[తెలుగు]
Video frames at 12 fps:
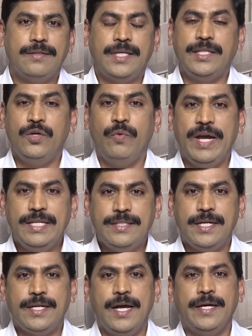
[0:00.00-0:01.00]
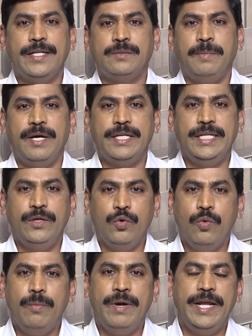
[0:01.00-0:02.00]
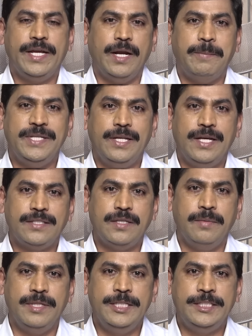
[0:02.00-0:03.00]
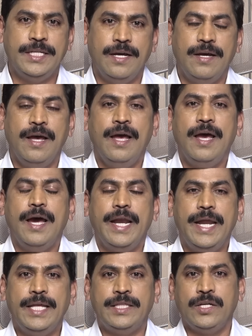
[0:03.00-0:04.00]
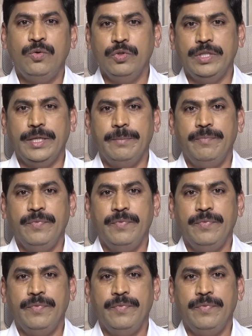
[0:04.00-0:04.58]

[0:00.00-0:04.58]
సదరు వైఎస్ఆర్ కాంగ్రెస్ పార్టీ ఉమ్మడి కడప జిల్లాకు సంబంధించిన నేతకు ఉంది